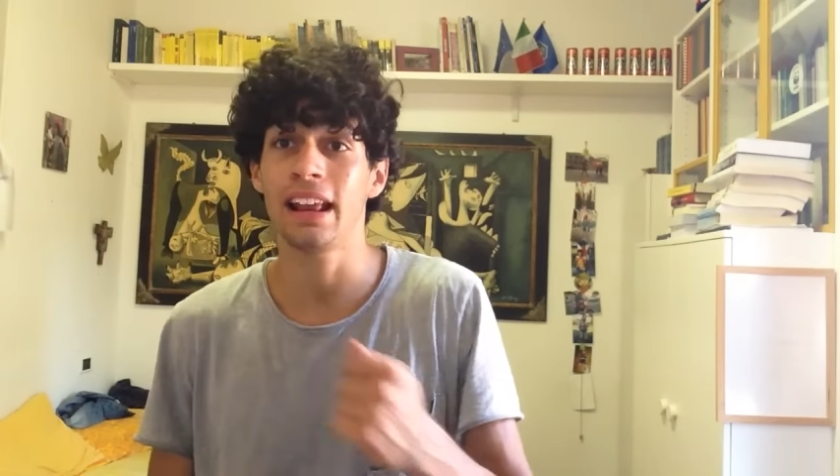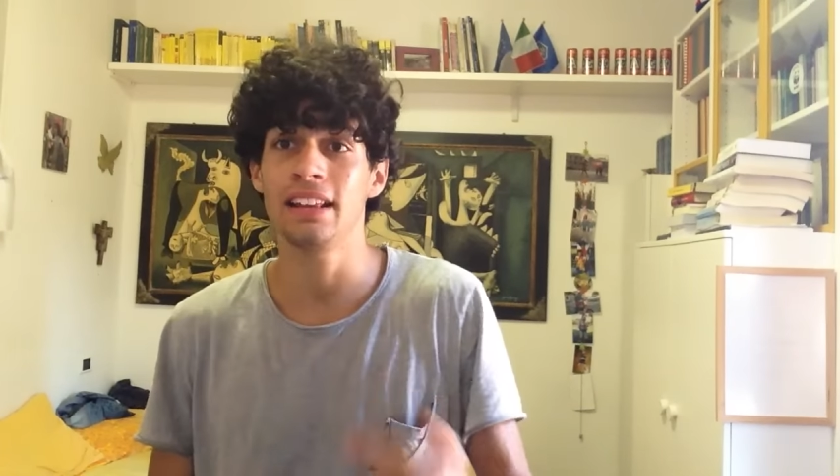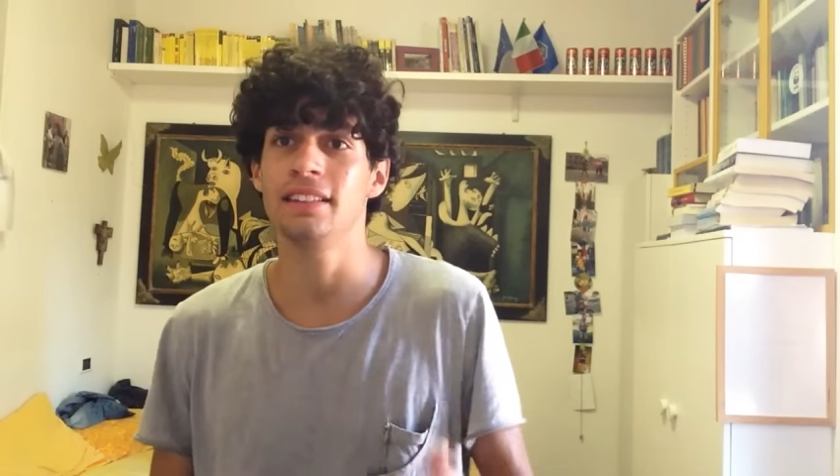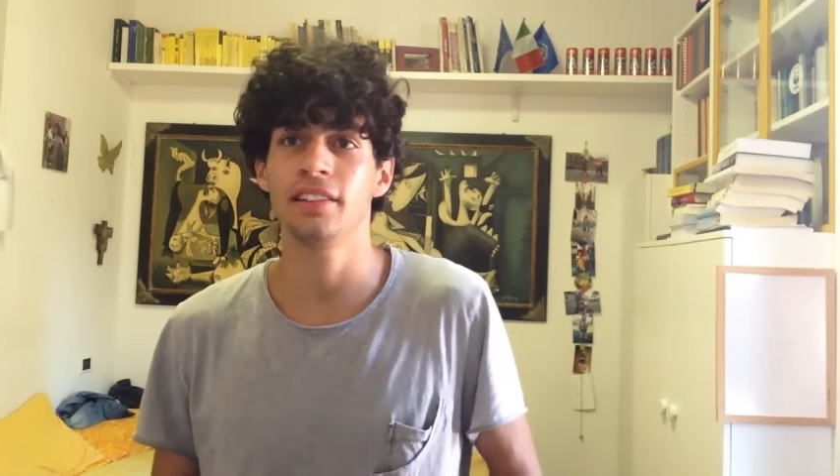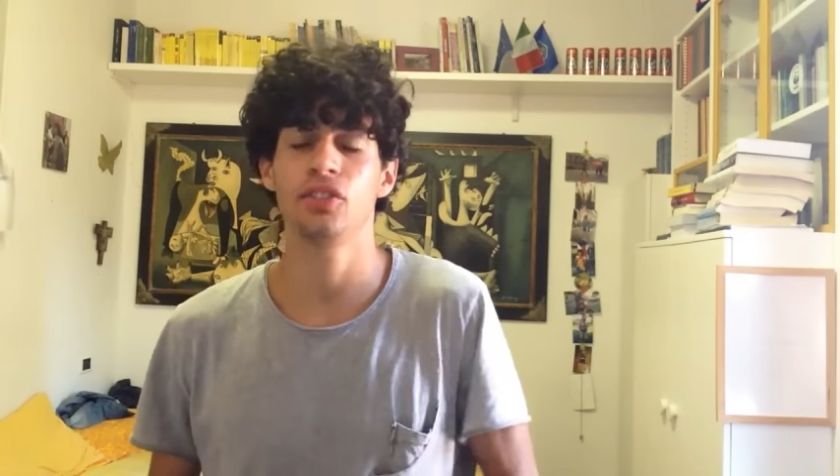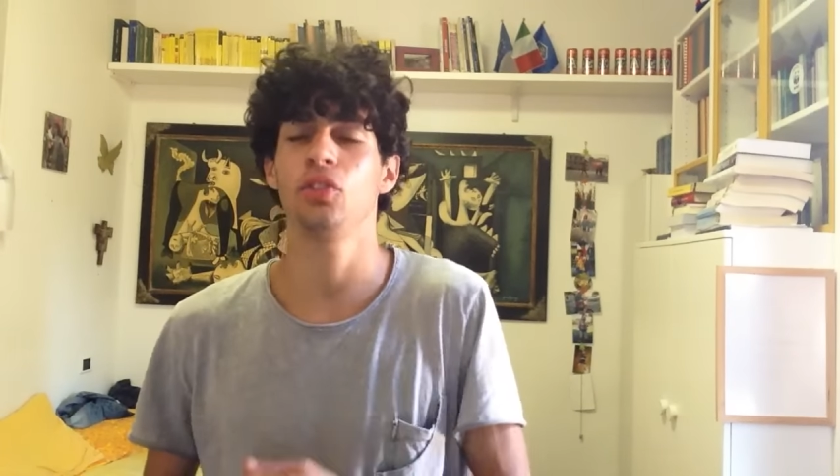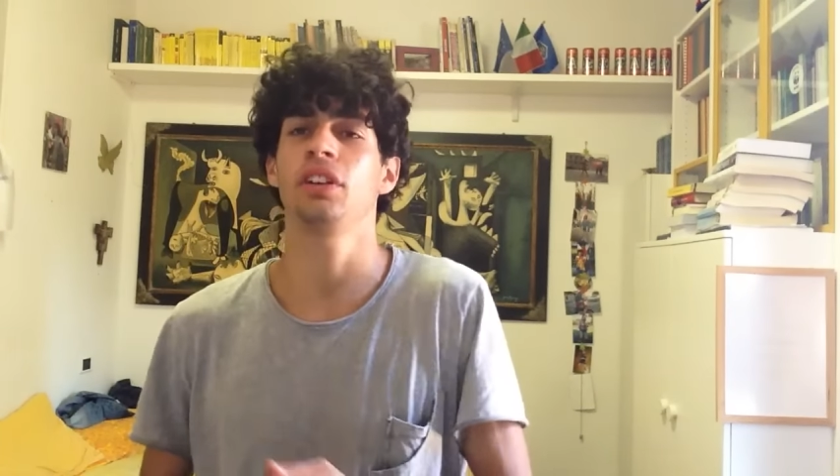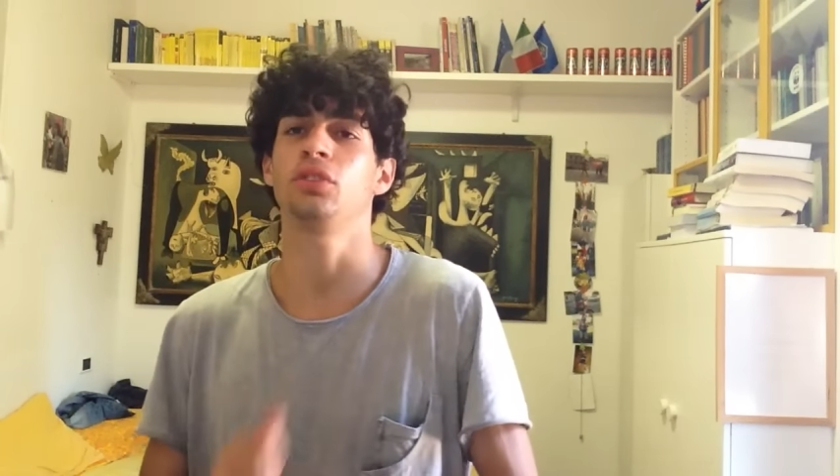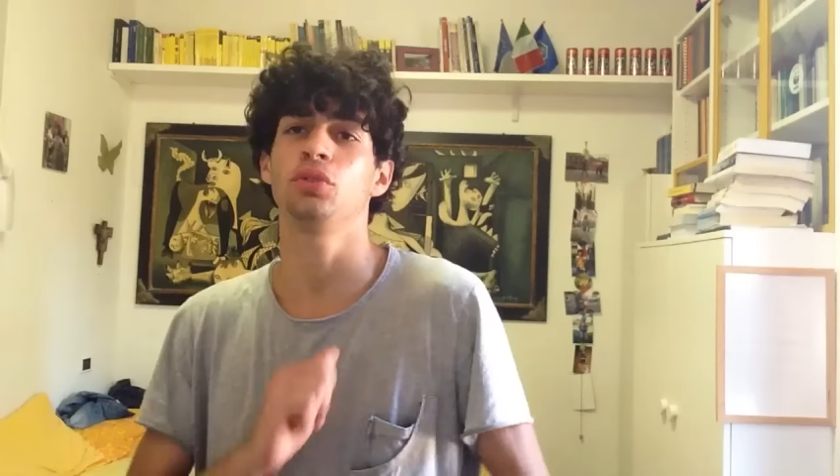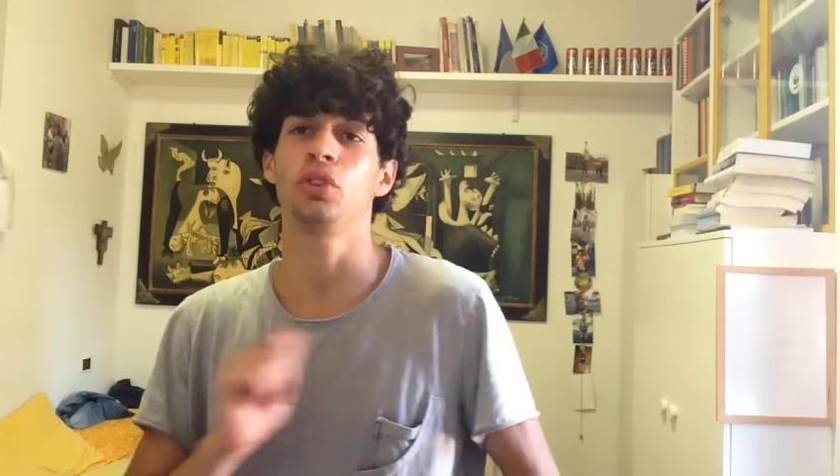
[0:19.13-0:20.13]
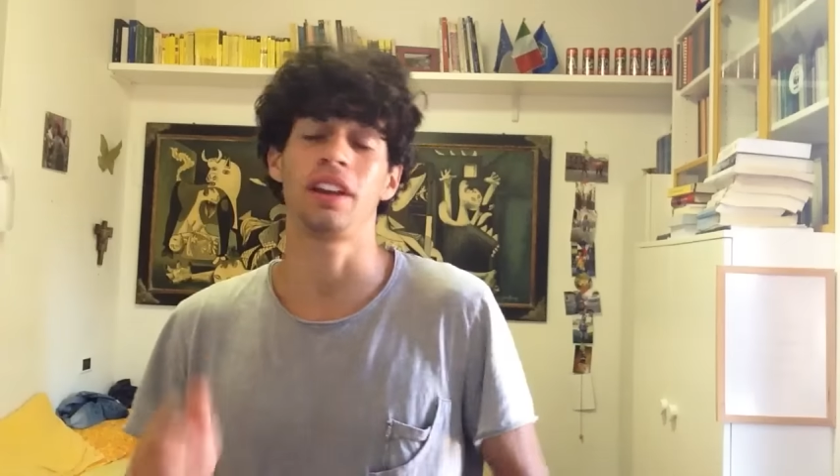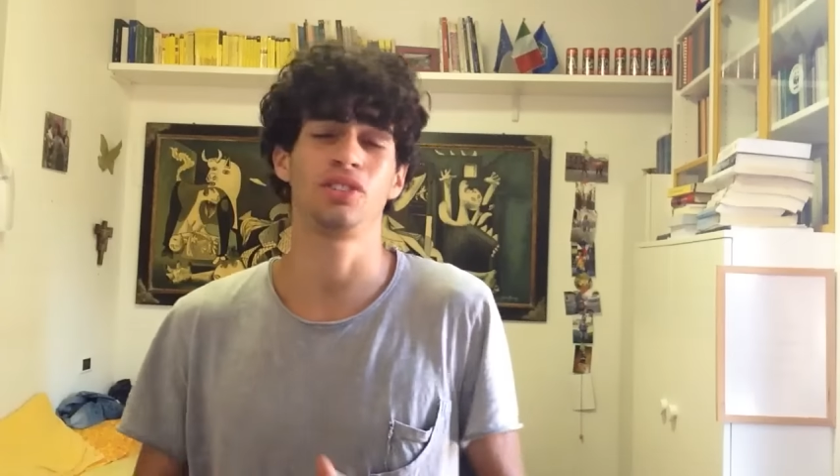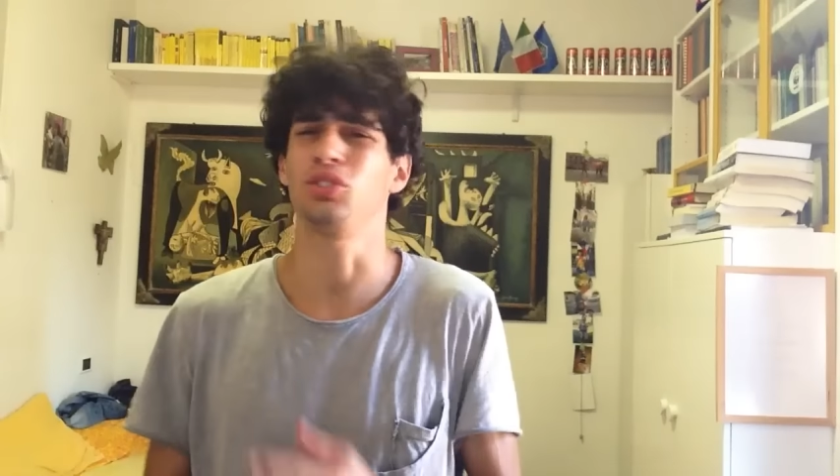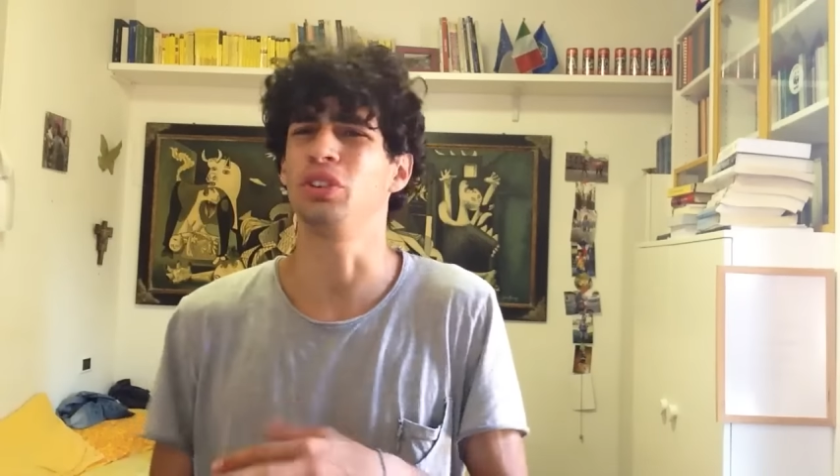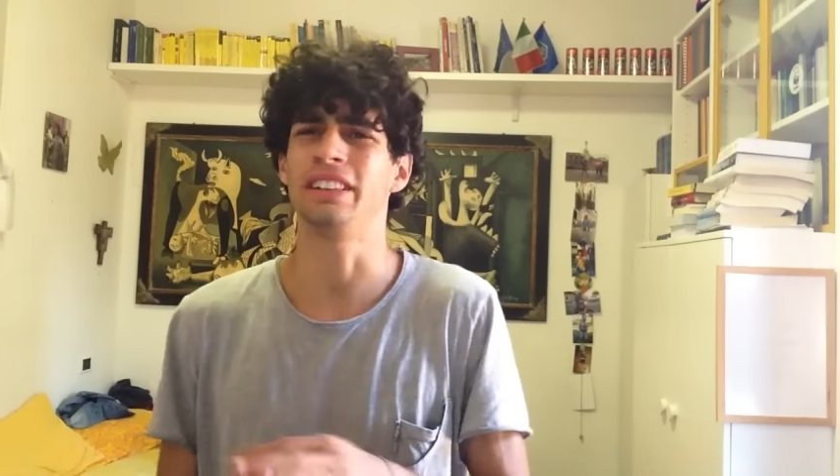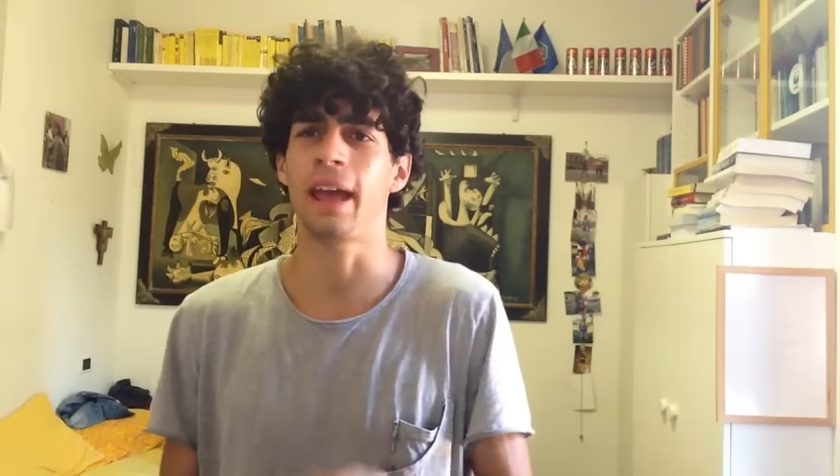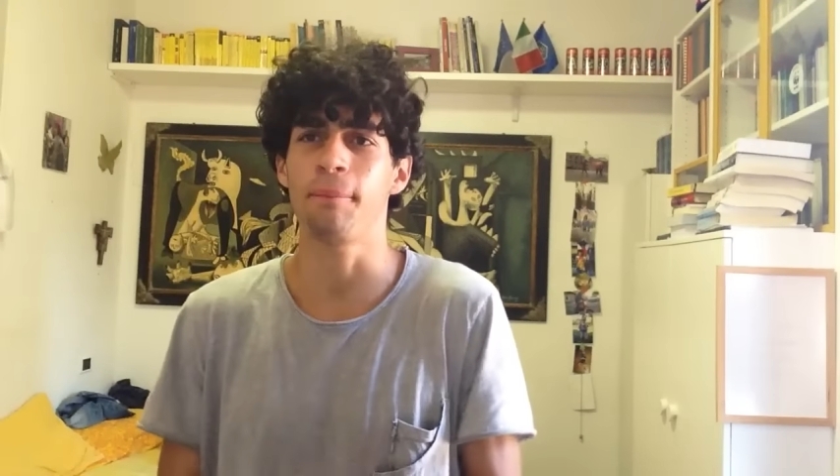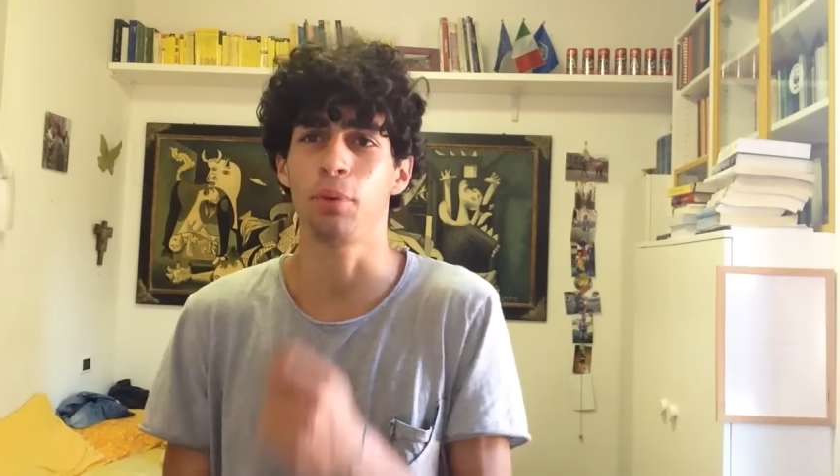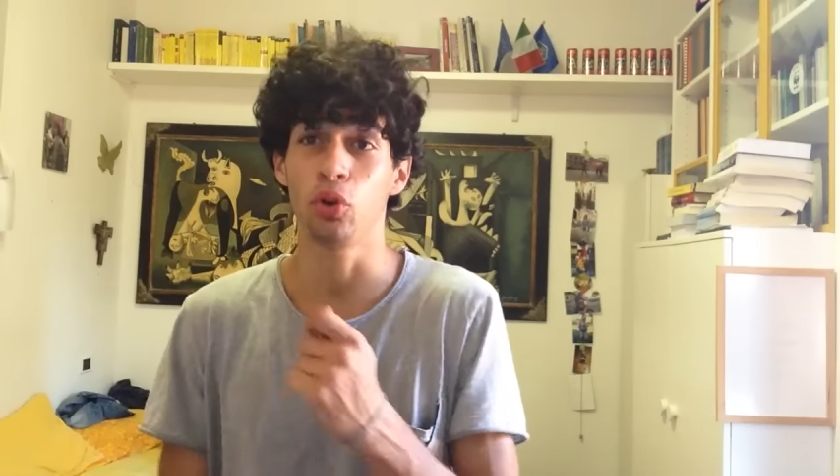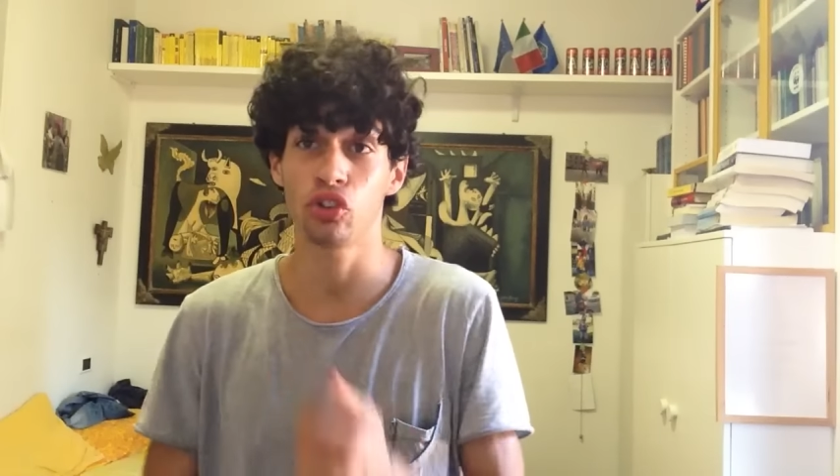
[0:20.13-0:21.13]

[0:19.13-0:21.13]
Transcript: realizzazione e in tutto il resto col tempo,